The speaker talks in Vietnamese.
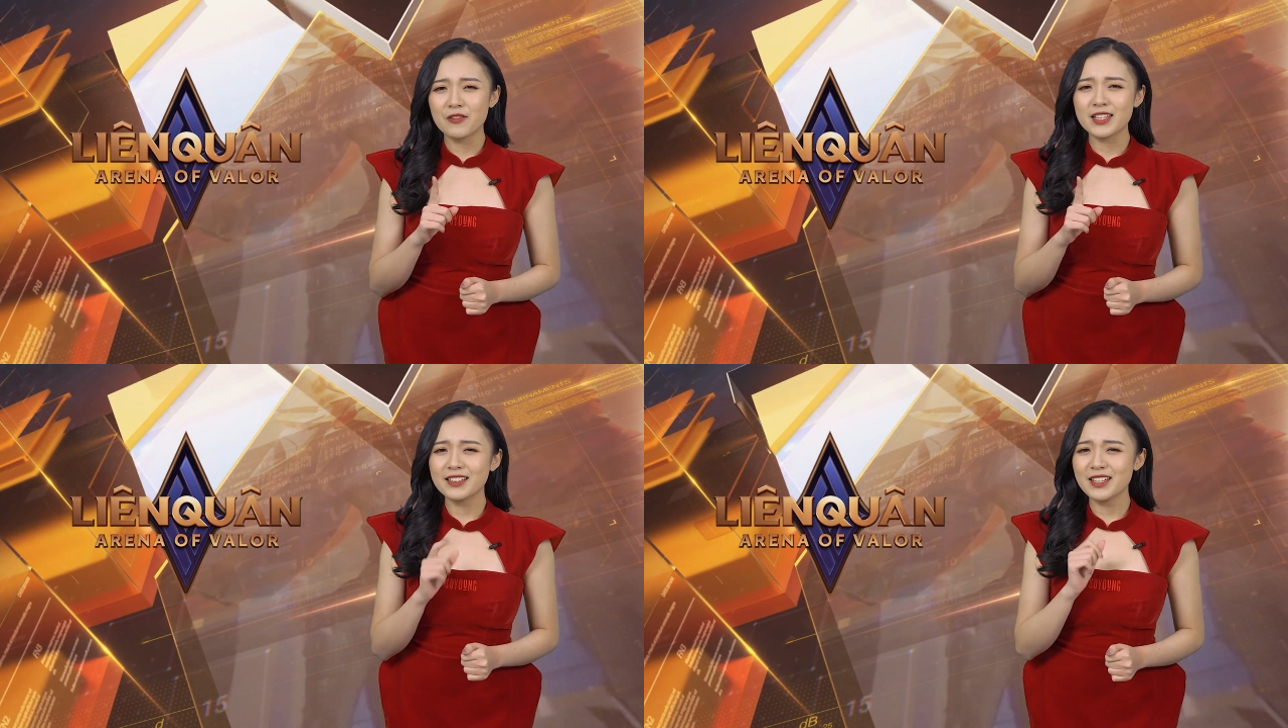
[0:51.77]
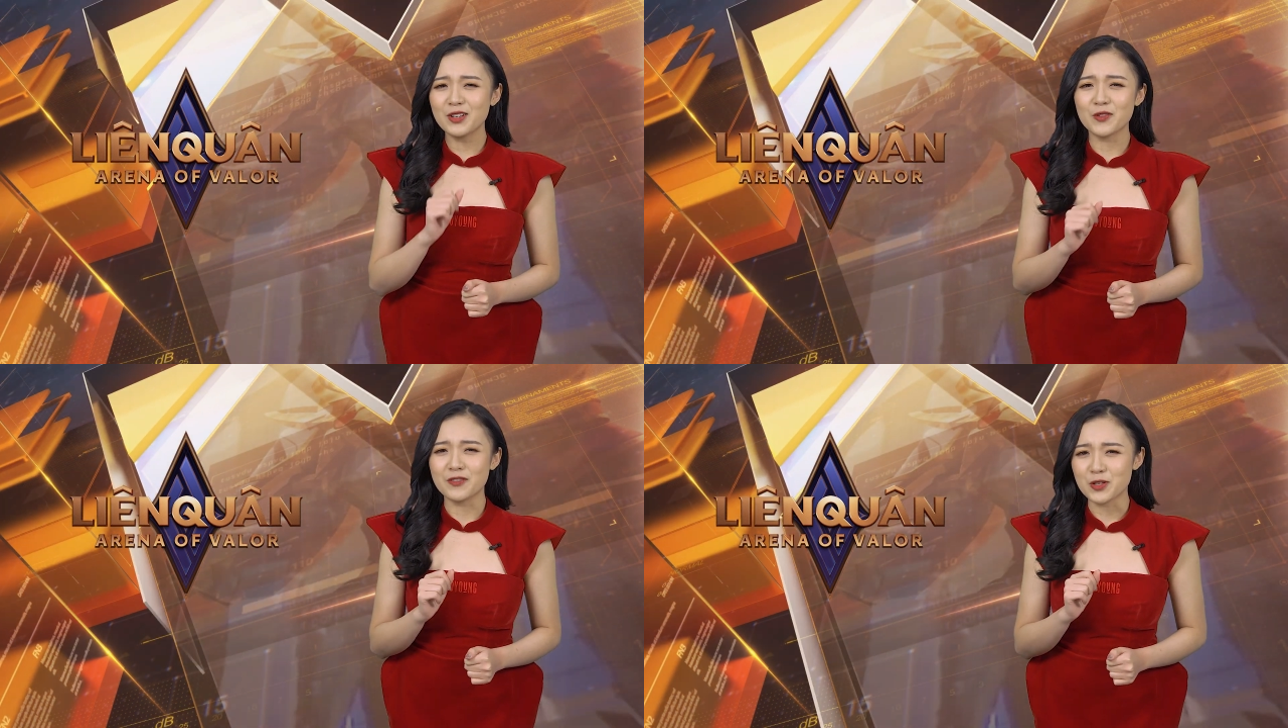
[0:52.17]
với những tin
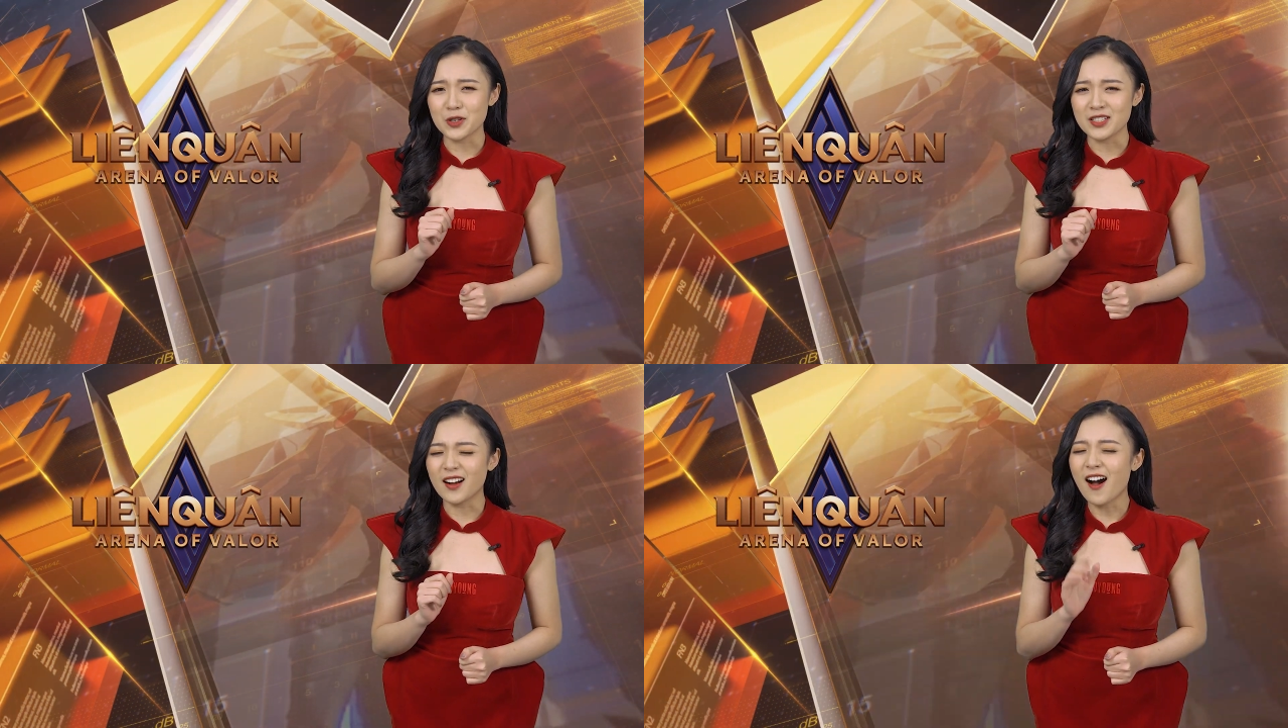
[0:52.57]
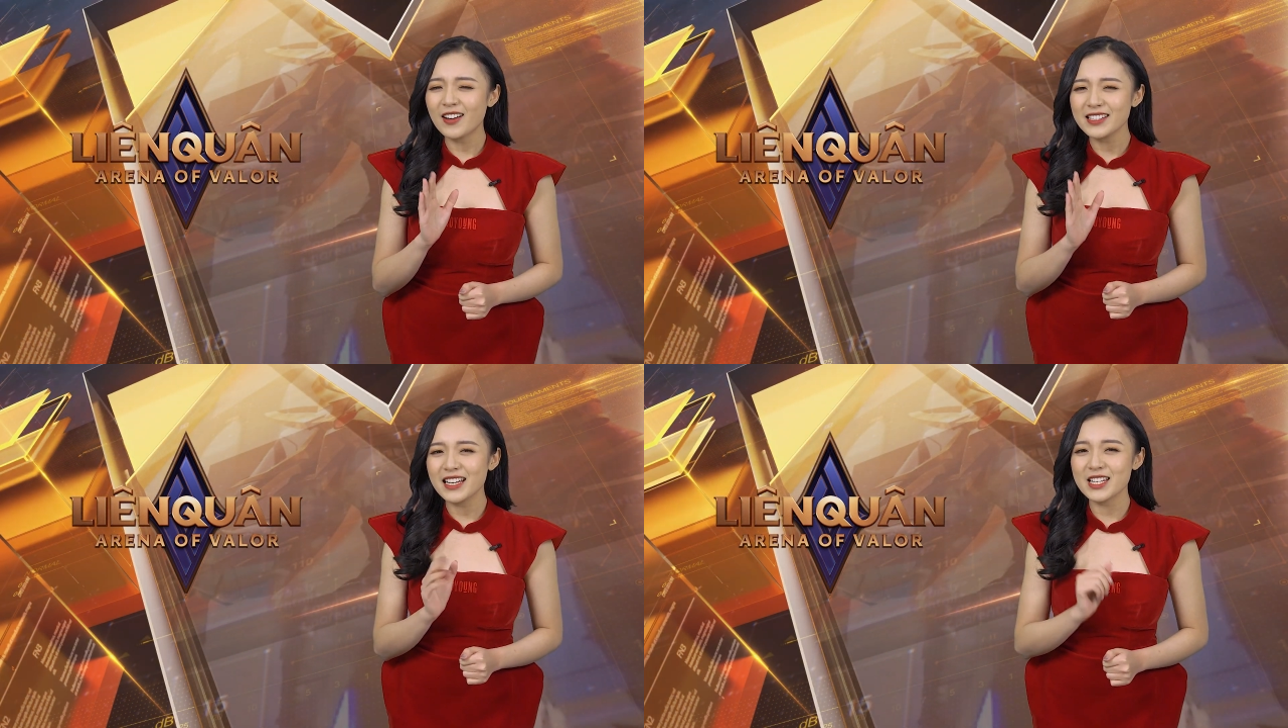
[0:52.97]
đồn về chuyển nhượng
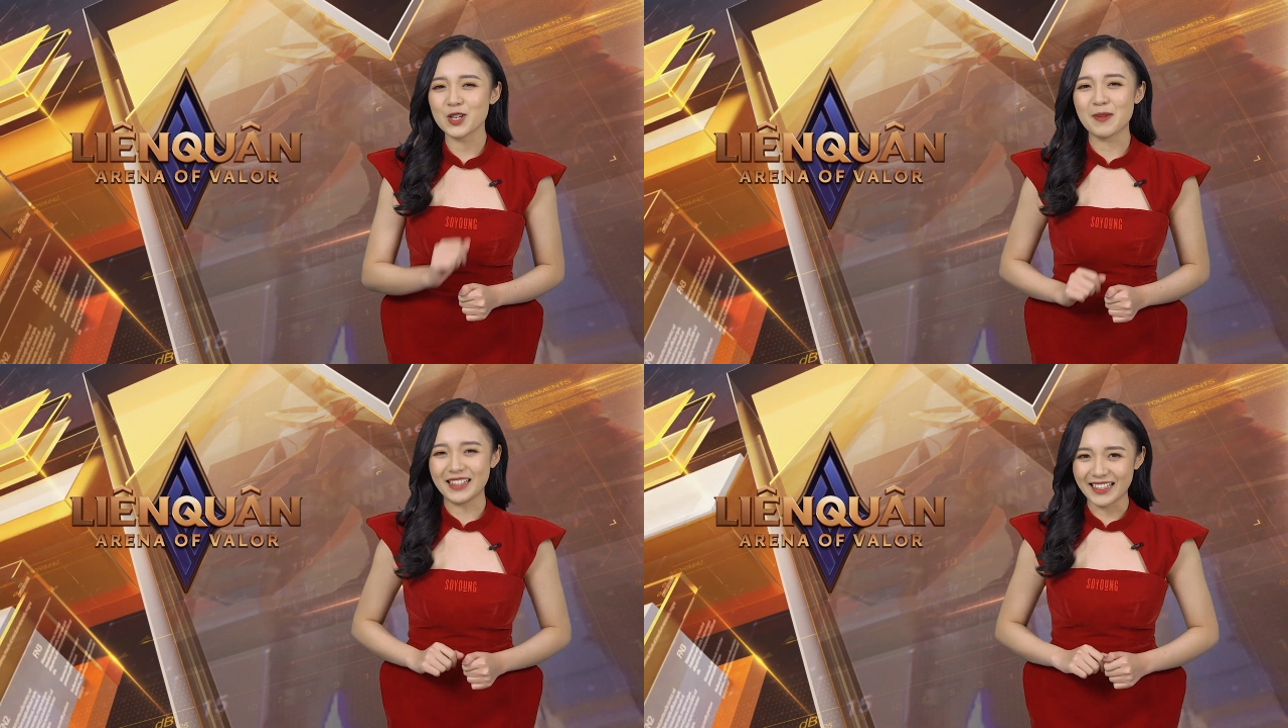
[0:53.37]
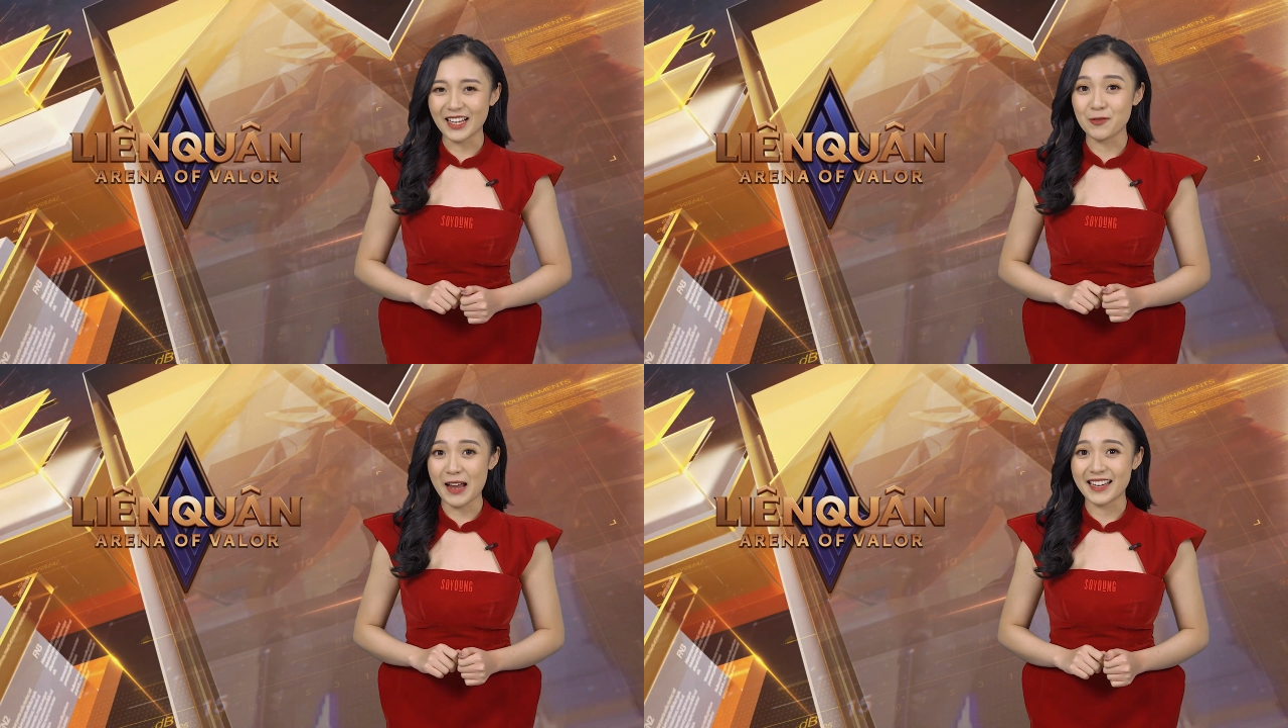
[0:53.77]
hot nhất trong bản tin
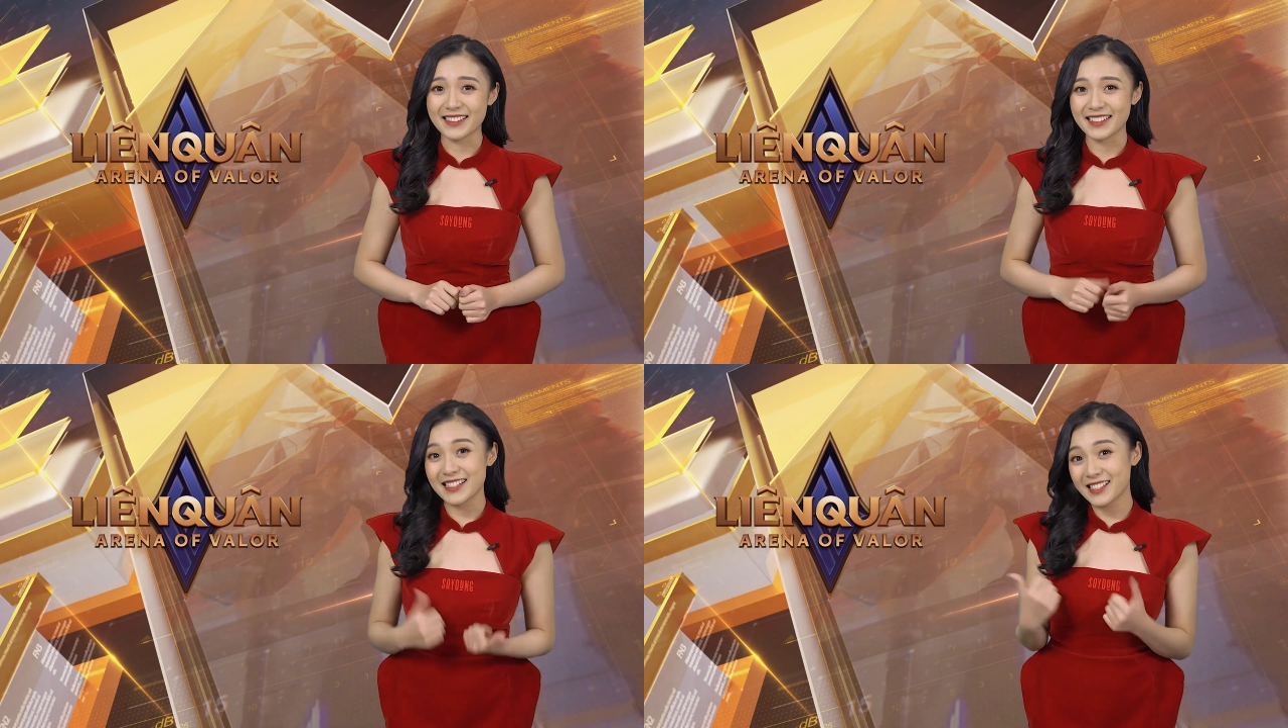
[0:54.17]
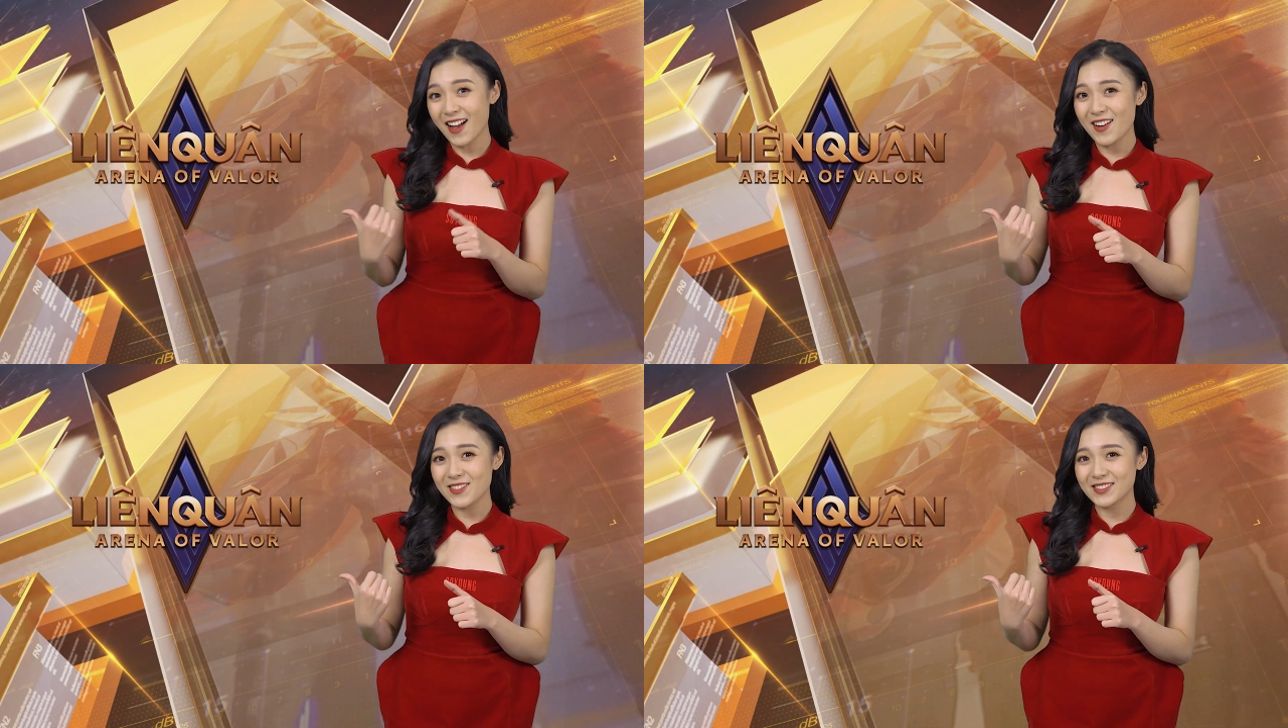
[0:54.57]
ngày hôm nay. Let's
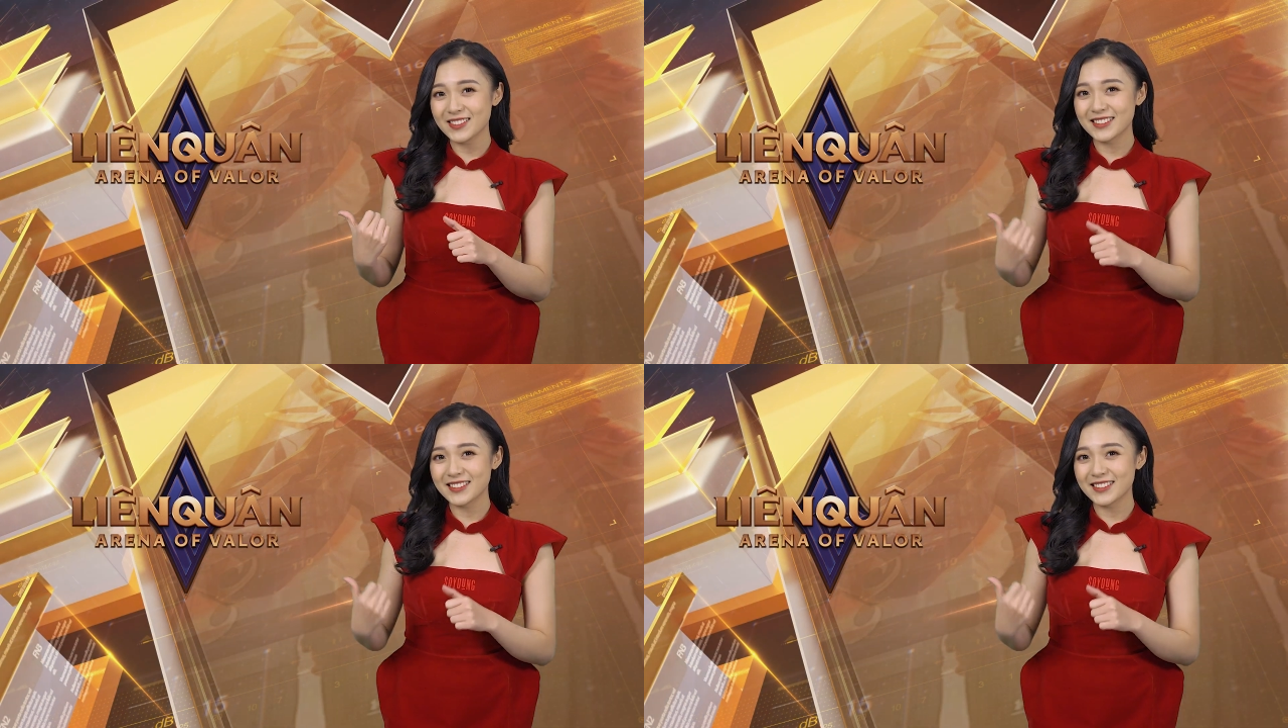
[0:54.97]
go!